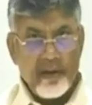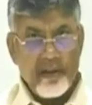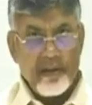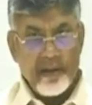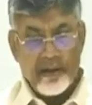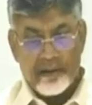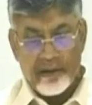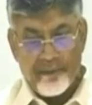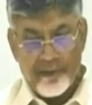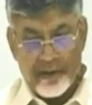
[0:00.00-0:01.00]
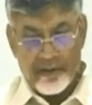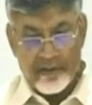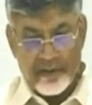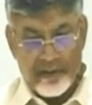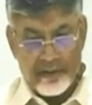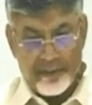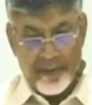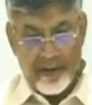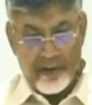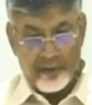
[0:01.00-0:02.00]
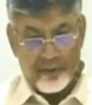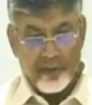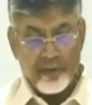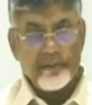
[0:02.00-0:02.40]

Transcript: ఇది ఎంత ఫాస్ట్గా స్ప్రెడ్ అవుతుందో